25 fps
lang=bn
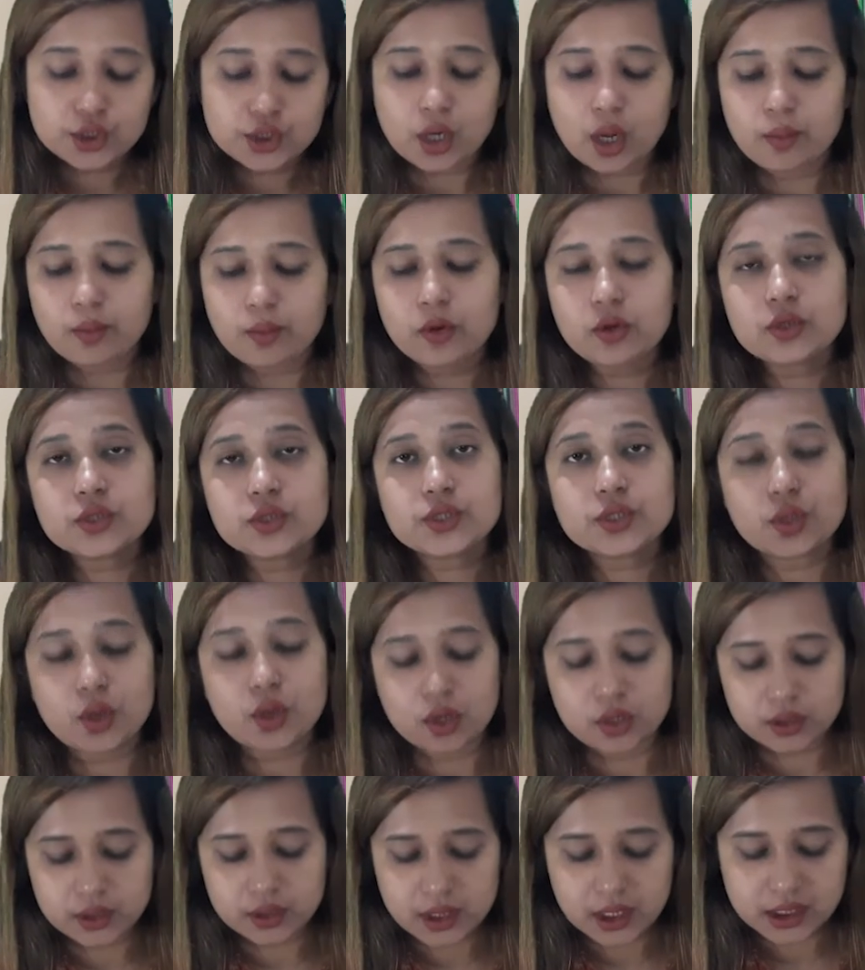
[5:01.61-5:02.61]
সমস্ত
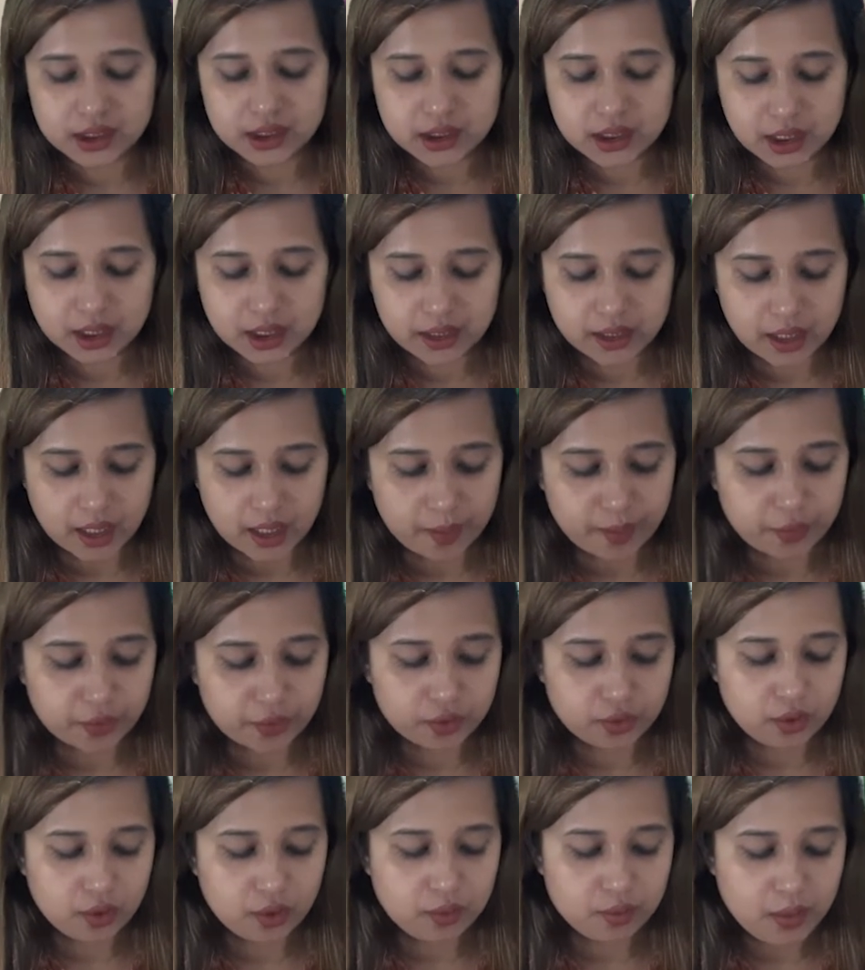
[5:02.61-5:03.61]
অন্ত্যেষ্টিক্রিয়া
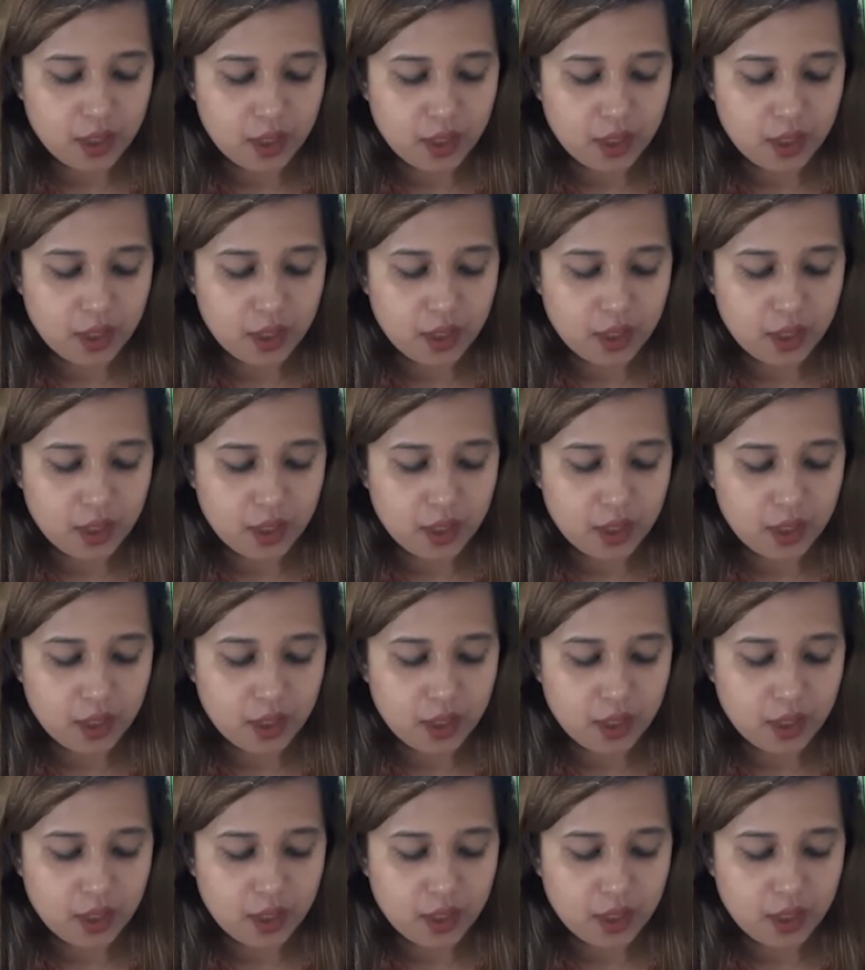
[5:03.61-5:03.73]
প্রথম